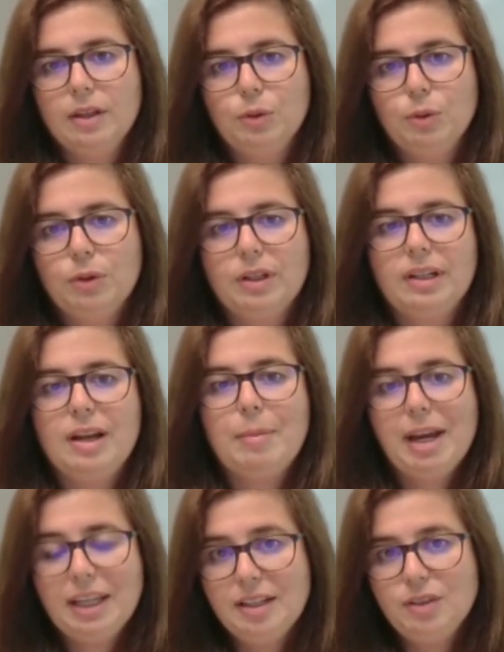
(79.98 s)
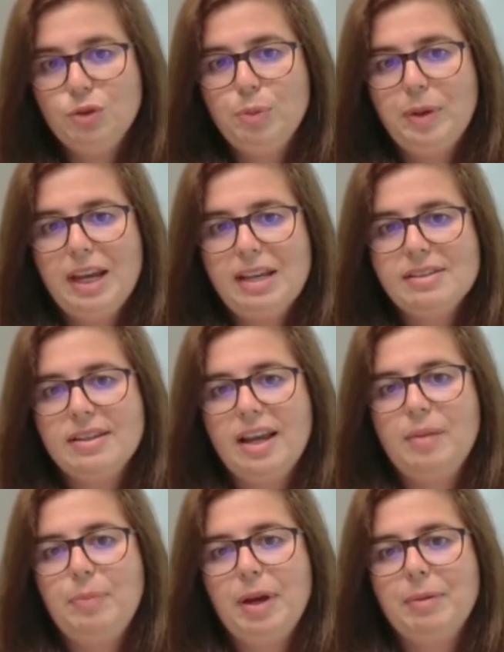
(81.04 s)
Donc, la marque Elite UPS,
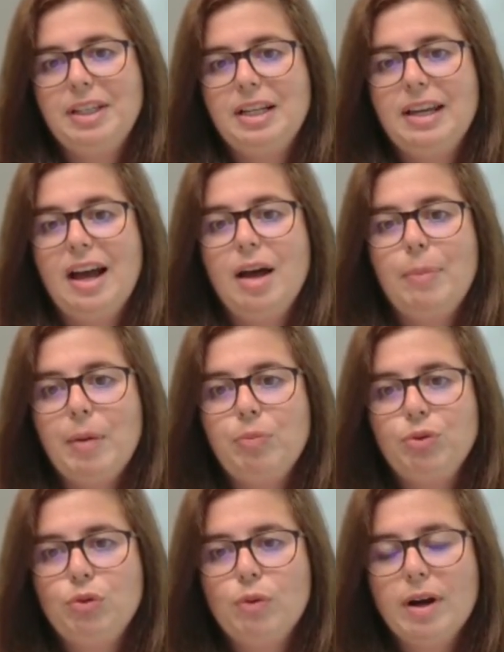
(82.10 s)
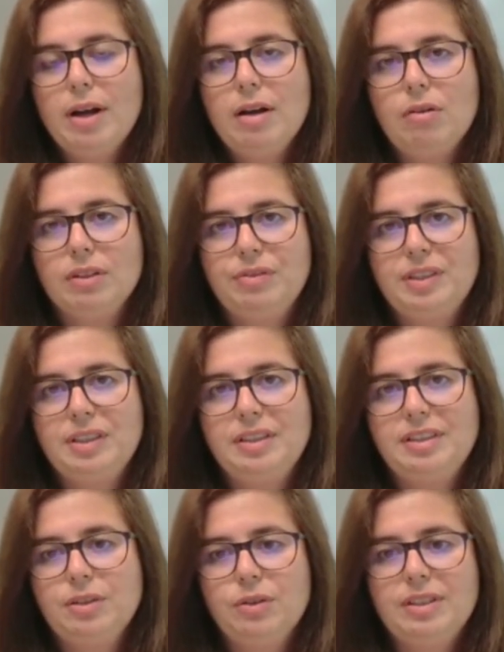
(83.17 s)
elle permet d'aller un pas plus loin en
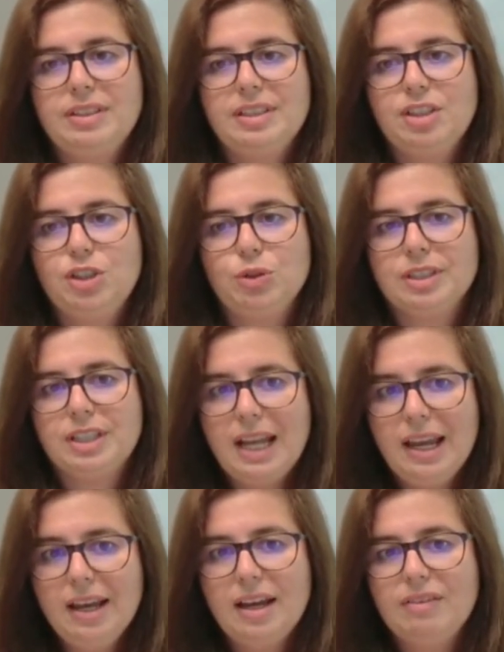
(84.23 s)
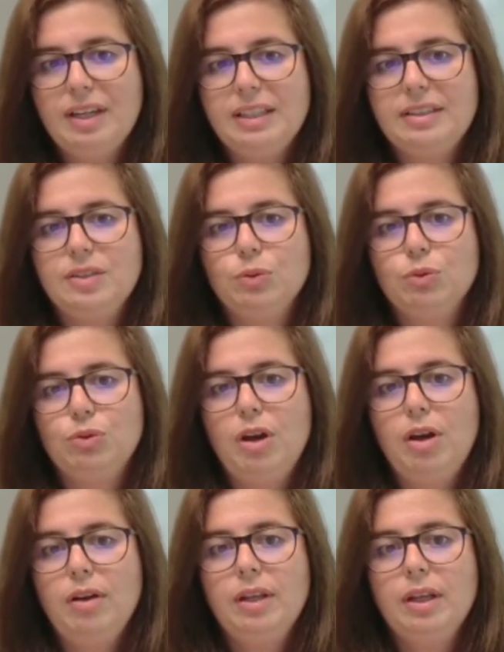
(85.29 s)
définissant des exigences claires avec des
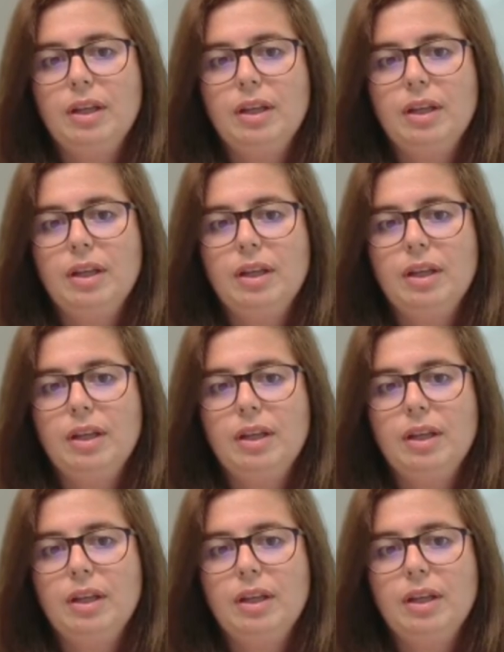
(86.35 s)
onduleurs